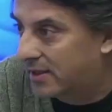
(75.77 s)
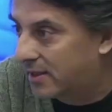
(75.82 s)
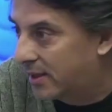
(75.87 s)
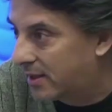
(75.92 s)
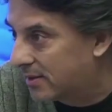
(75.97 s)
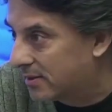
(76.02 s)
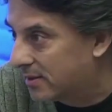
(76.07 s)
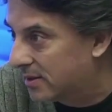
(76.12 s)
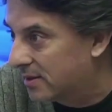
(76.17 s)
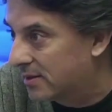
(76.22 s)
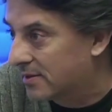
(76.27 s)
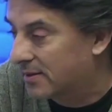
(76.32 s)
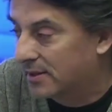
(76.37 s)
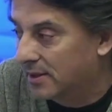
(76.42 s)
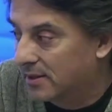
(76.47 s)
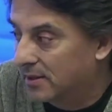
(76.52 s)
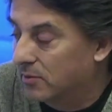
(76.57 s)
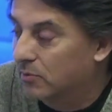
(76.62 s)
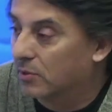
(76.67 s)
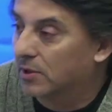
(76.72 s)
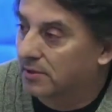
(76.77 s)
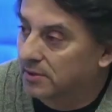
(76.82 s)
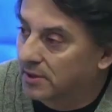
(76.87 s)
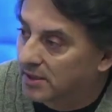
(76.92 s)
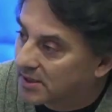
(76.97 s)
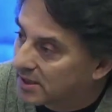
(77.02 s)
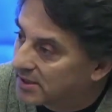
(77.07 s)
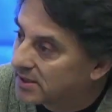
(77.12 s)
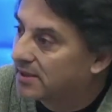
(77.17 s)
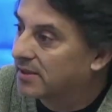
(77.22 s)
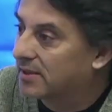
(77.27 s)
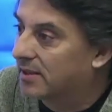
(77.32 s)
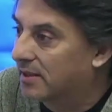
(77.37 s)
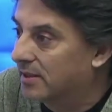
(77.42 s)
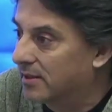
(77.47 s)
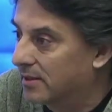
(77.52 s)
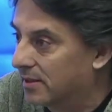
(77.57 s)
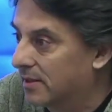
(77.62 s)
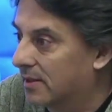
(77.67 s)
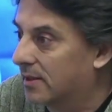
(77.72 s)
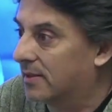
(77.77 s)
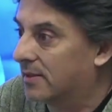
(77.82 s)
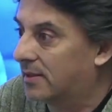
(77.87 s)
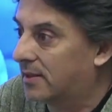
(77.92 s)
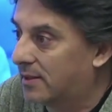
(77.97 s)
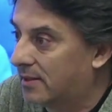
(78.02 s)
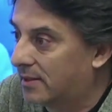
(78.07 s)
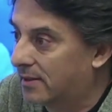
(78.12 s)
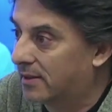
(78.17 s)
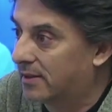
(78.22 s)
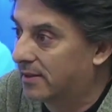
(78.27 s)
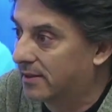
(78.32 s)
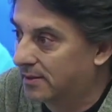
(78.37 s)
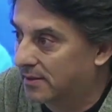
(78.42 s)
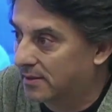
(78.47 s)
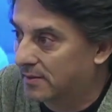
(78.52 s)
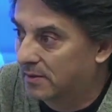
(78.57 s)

nadie. Bueno, y esa sería la idea, darle...